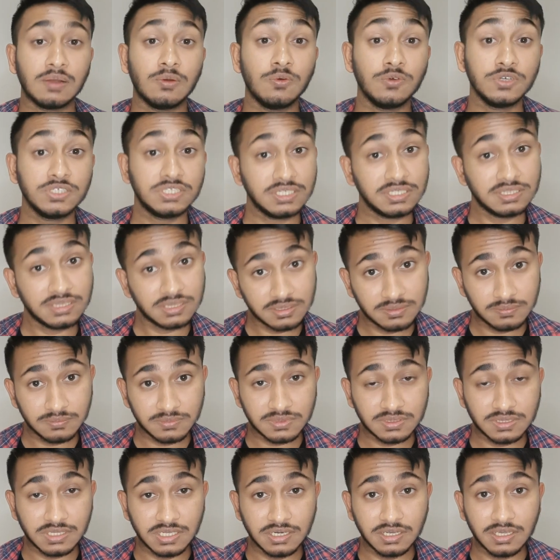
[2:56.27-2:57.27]
ওই যে
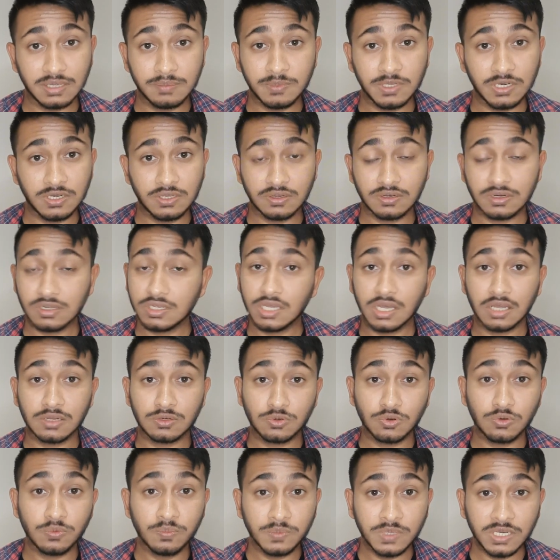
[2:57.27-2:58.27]
থ্রি মিলিয়ন ইয়া
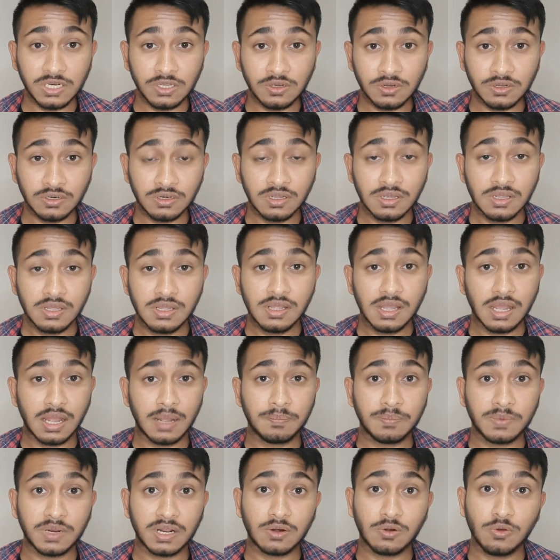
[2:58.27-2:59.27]
টু মিলিয়ন
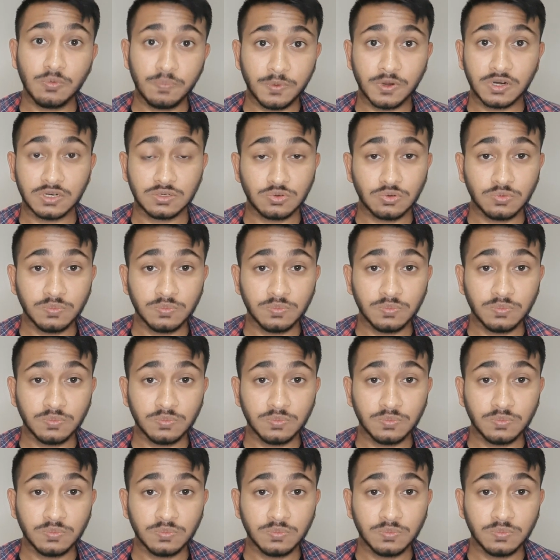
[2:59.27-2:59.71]
আপনার উপরে টু